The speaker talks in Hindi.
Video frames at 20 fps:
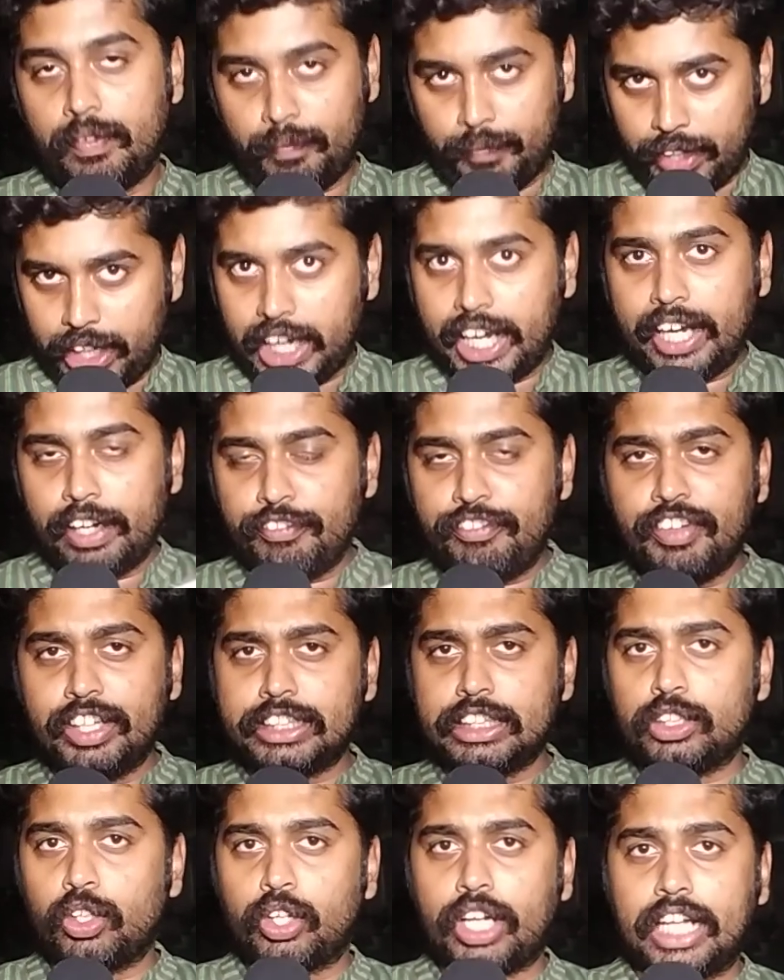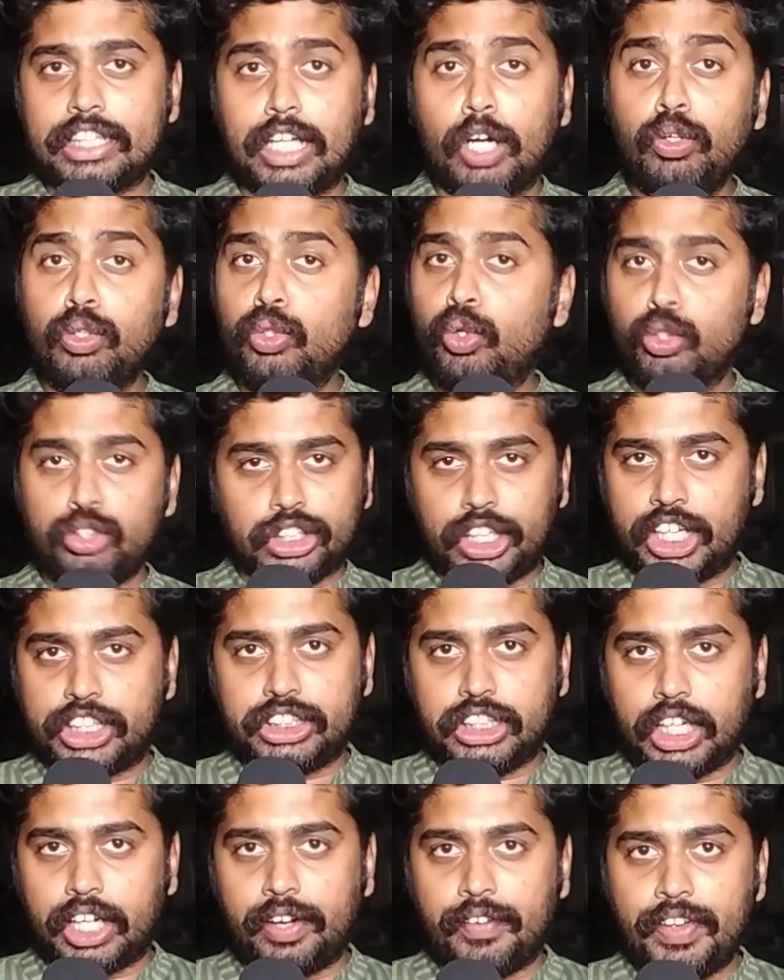मैं लाइन फिर से दोहराता हूँ कुछ
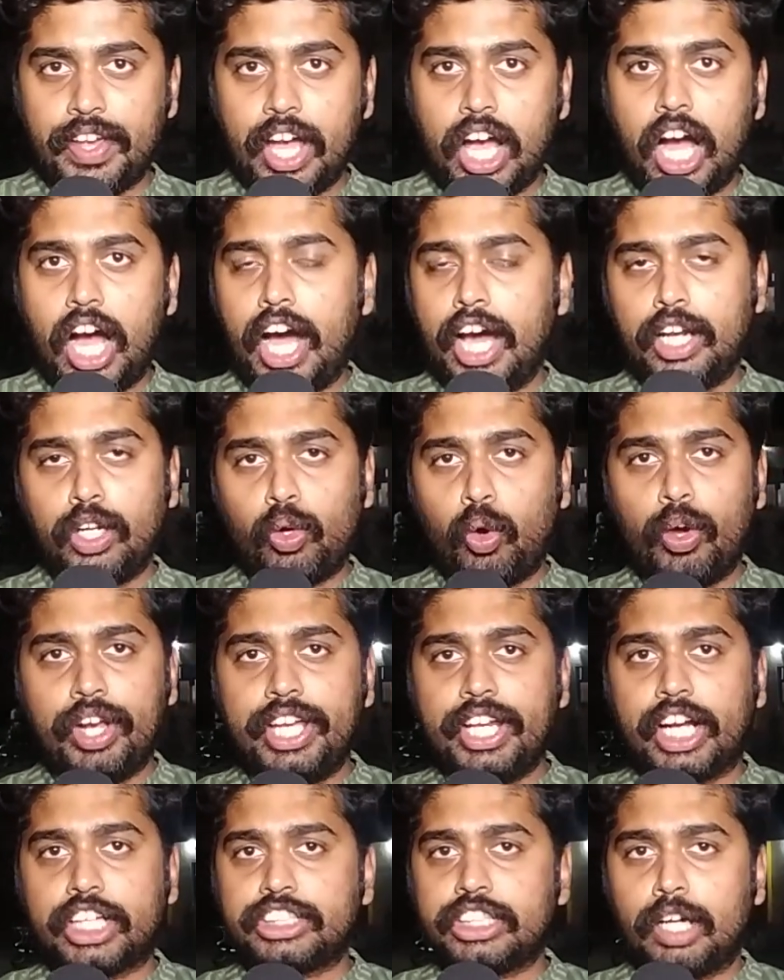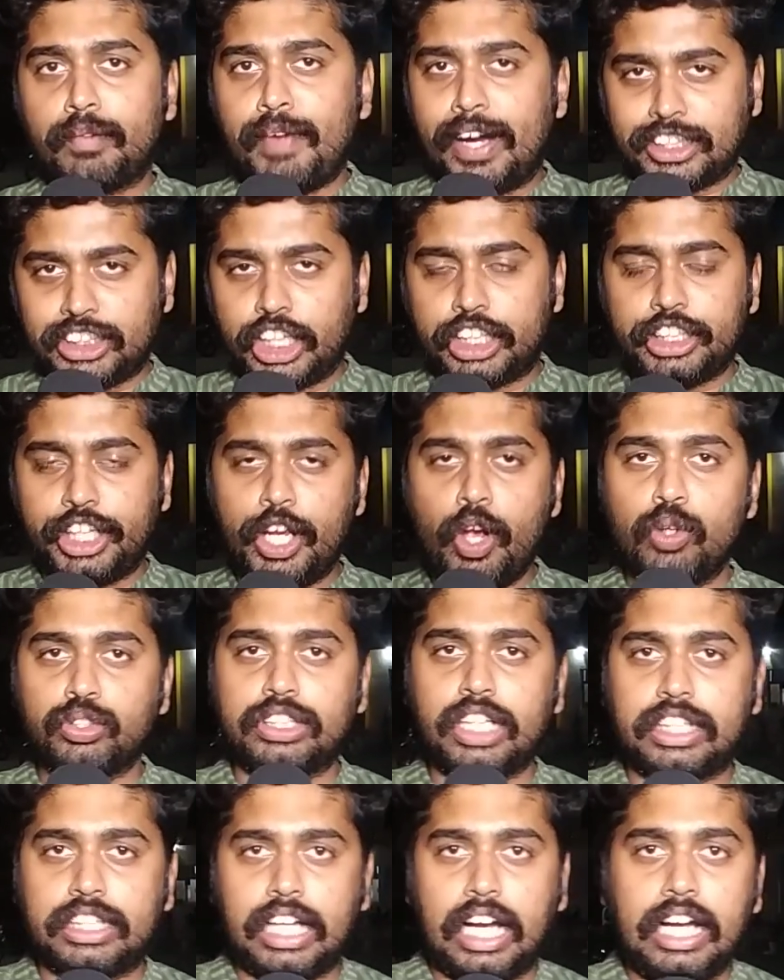रक्षक हर कोई रक्षक भक्षक नहीं हो
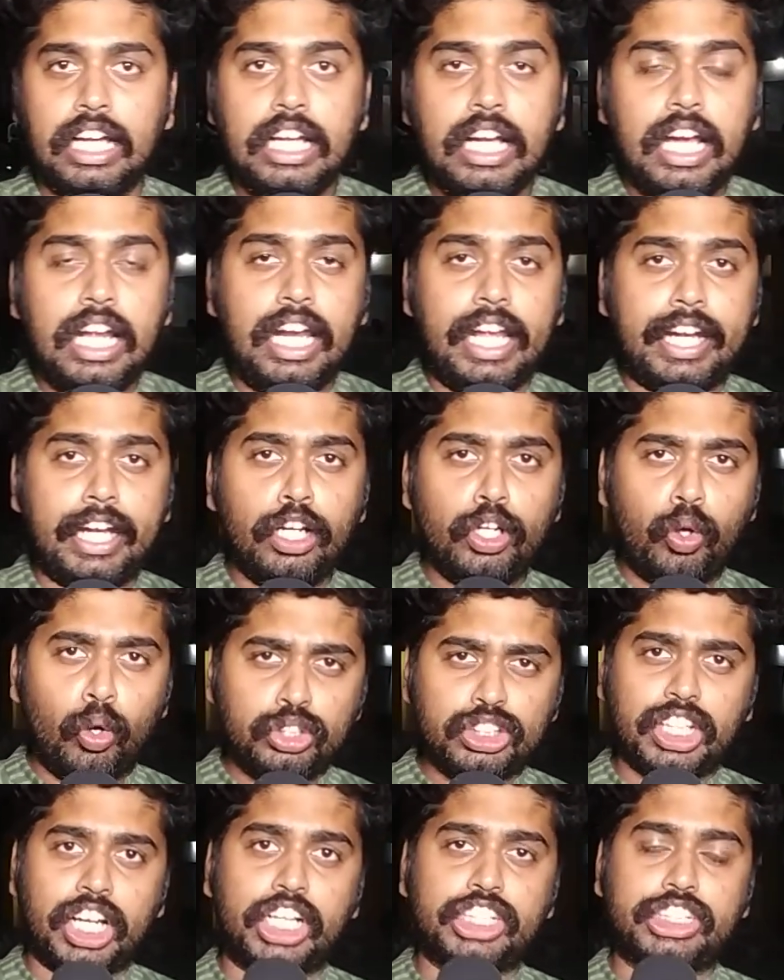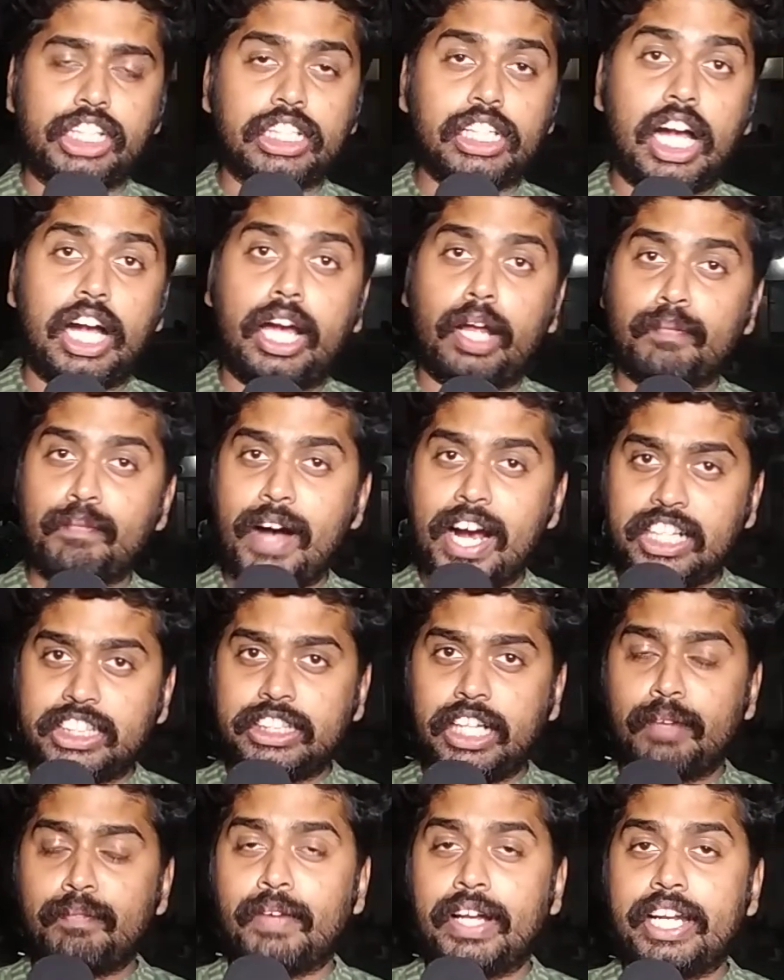सकता लेकिन कुछ रक्षक अगर
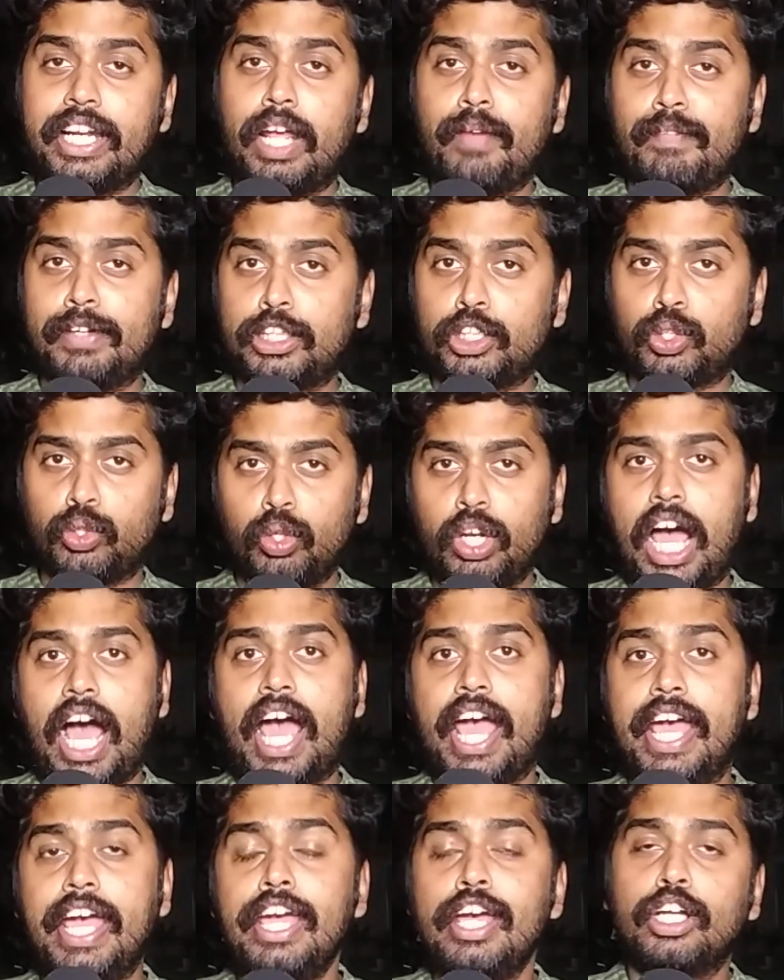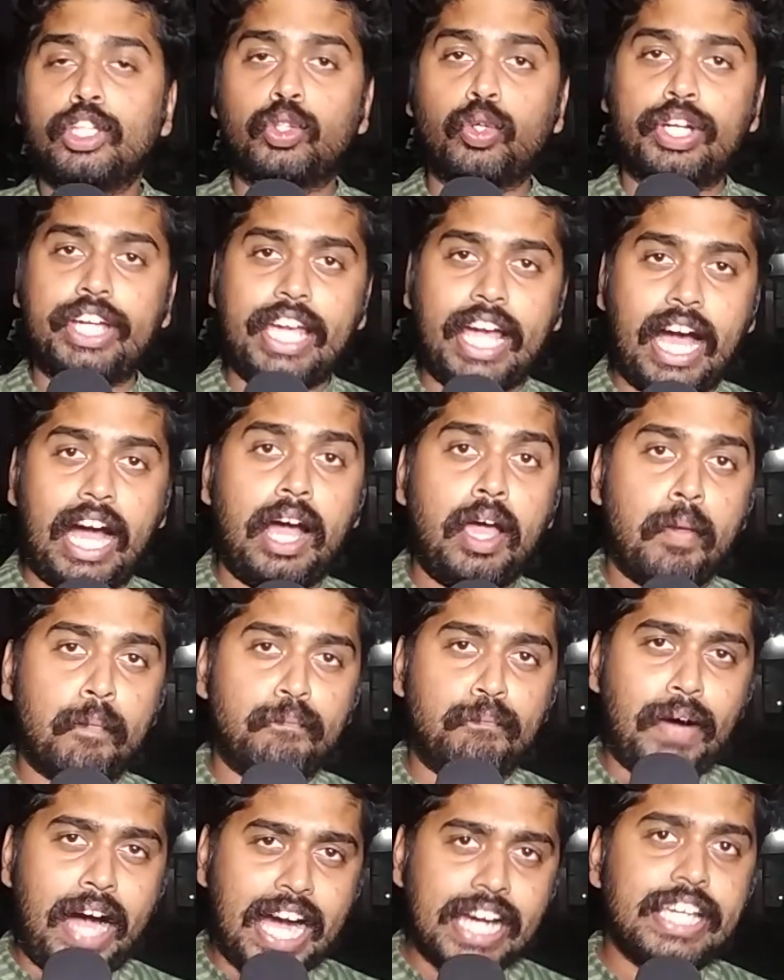भक्षक बनने पर तुल आए तो क्या
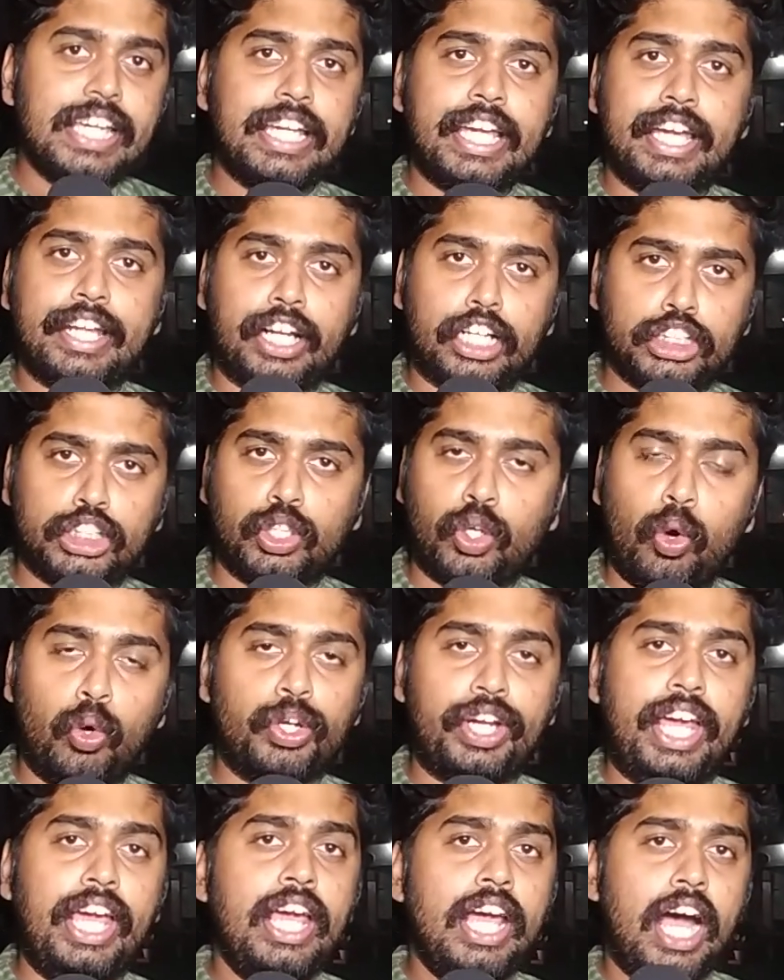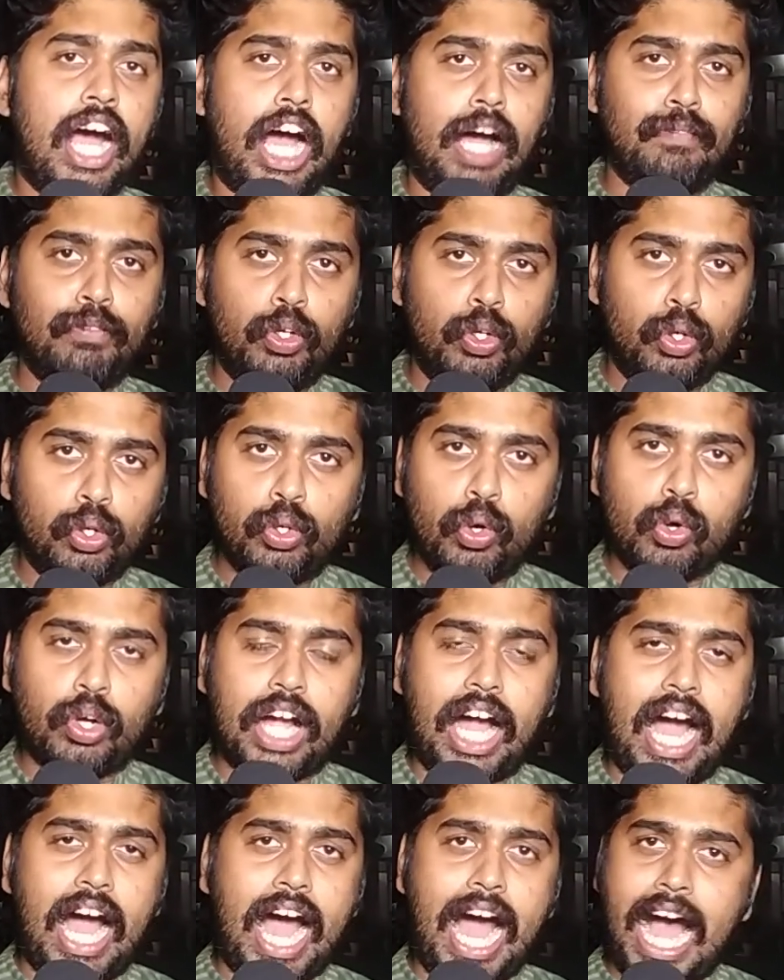बाकी के रक्षकों ने हम लोगों
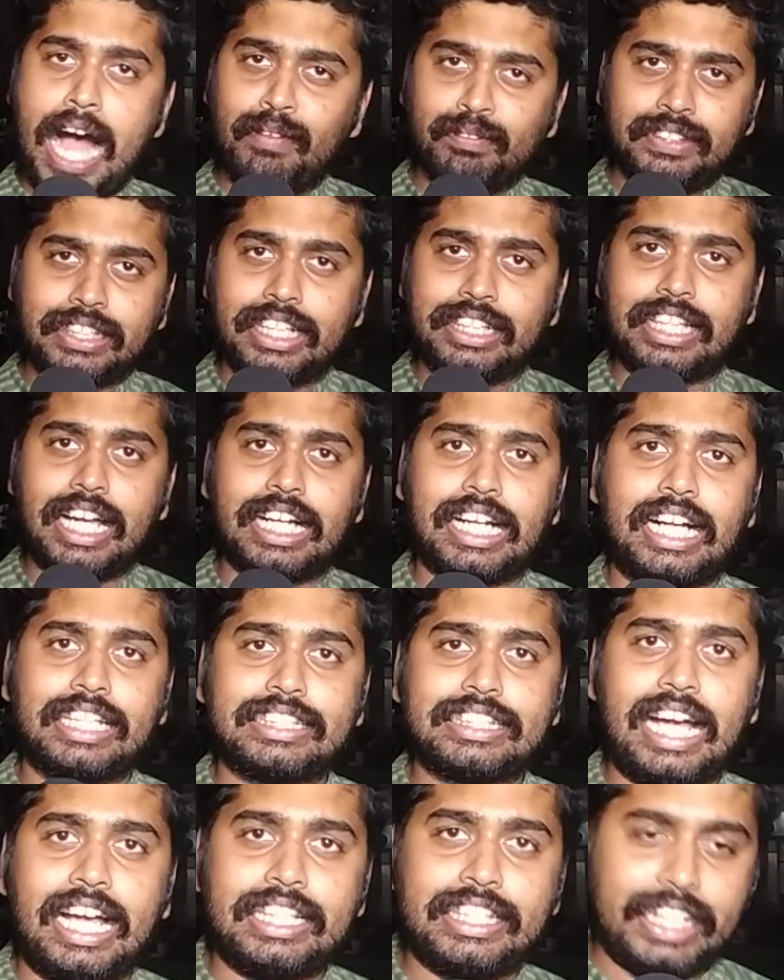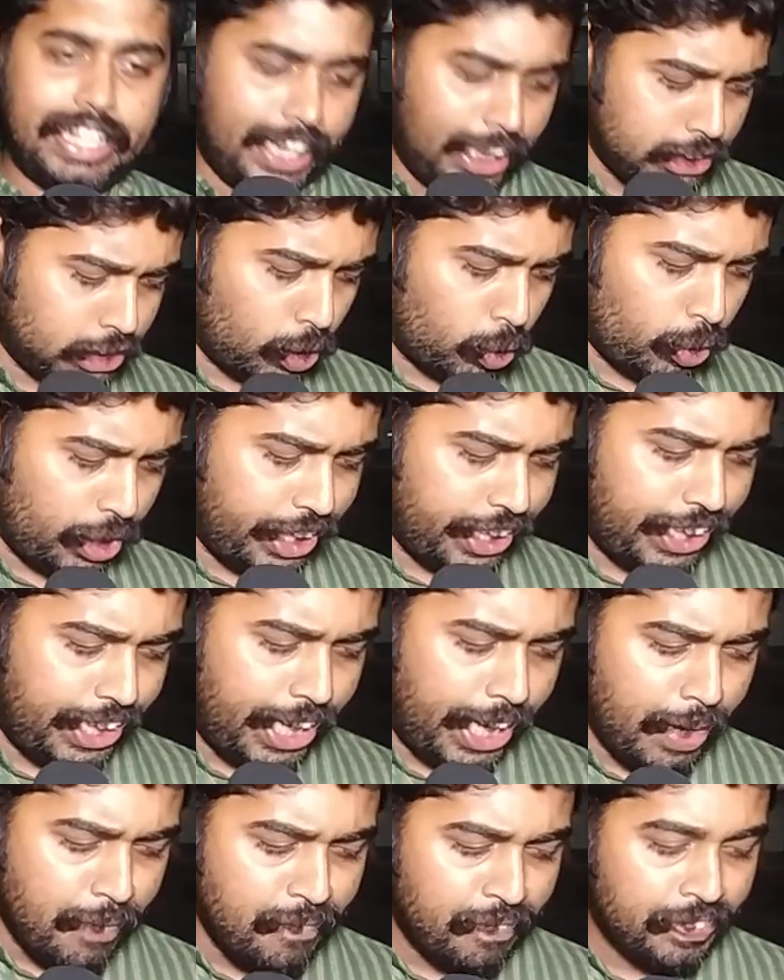का आम जनता का साथ देना ज़रूरी नहीं
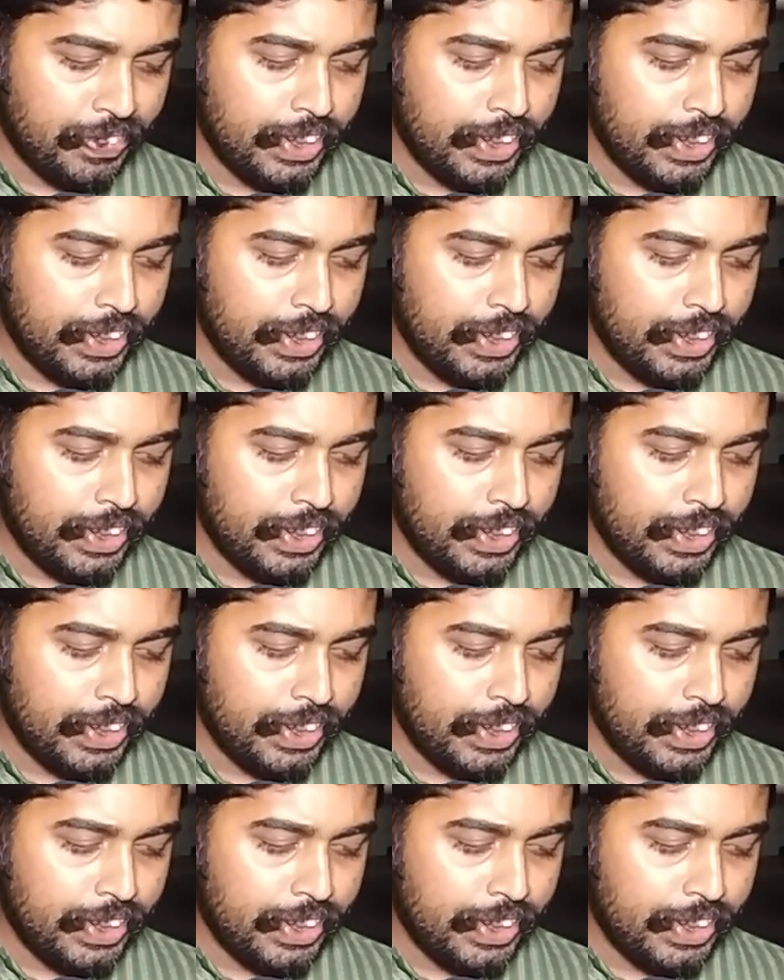है